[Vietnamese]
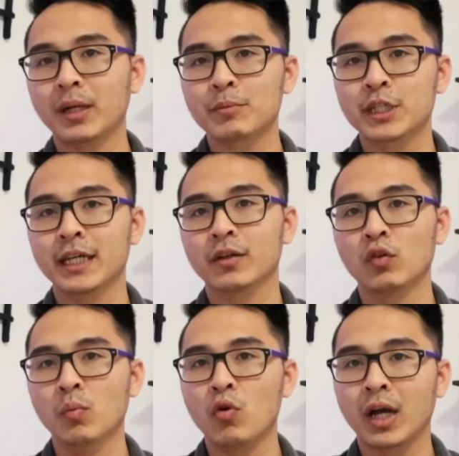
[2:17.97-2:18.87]
trăm share
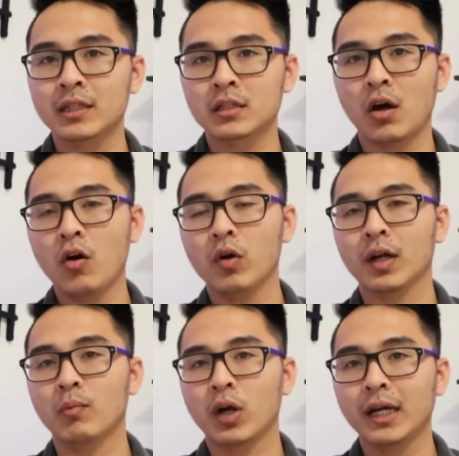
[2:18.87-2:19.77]
của một cái stock hoặc
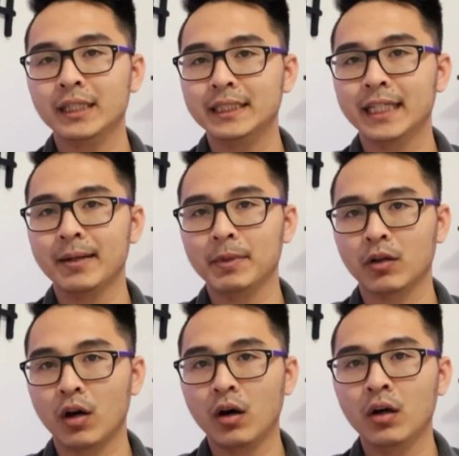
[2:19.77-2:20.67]
là một cái E T F nào
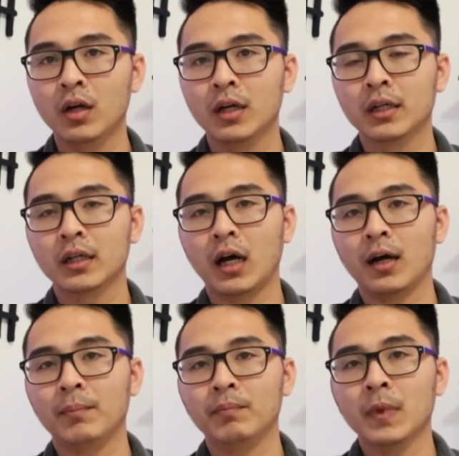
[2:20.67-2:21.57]
đó.
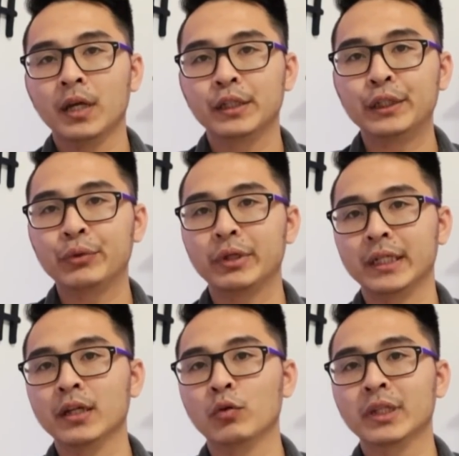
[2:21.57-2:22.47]
Um, thì điều
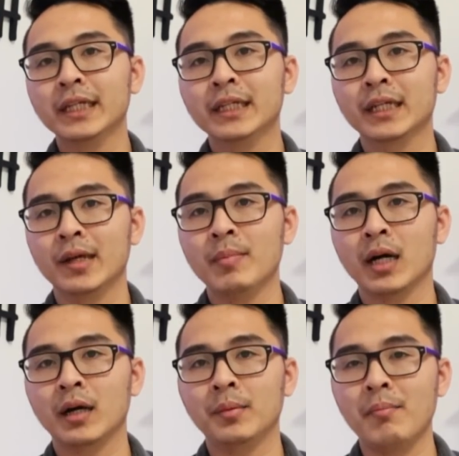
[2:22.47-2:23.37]
kiện đầu tiên để
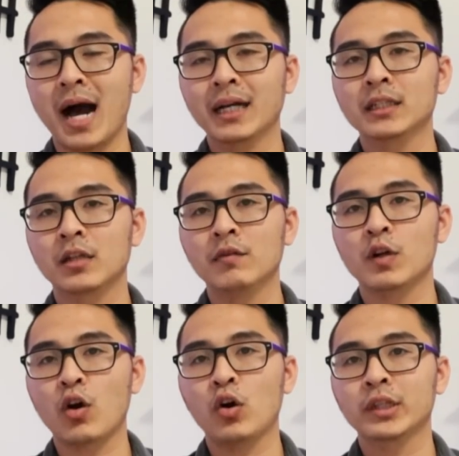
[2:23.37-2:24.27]
mà bán được cover
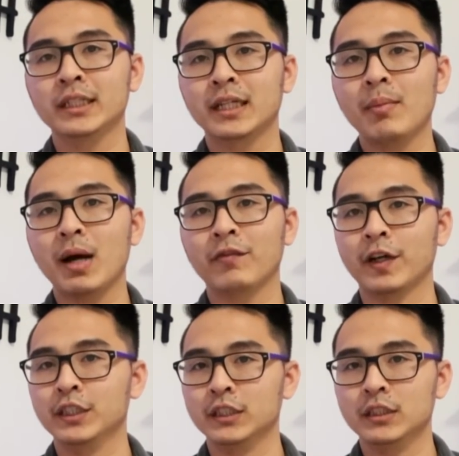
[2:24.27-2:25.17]
call thì các bạn phải
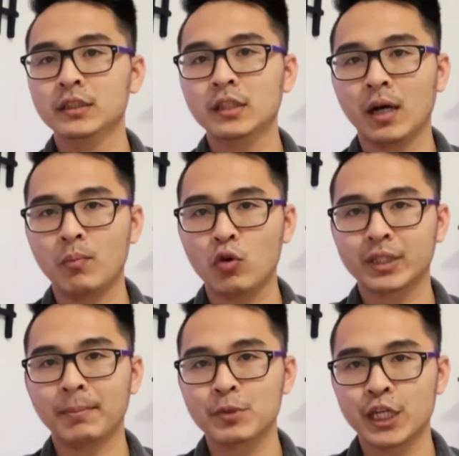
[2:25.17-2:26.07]
giữ uh, một
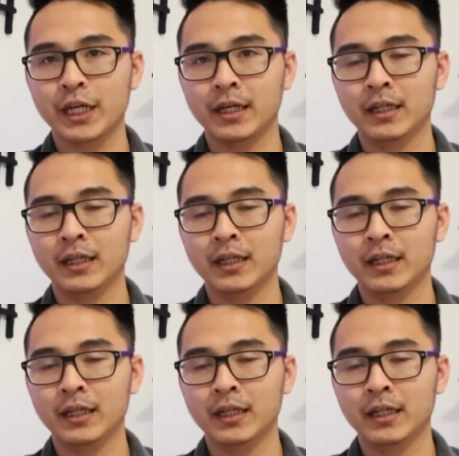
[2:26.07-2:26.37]
trăm share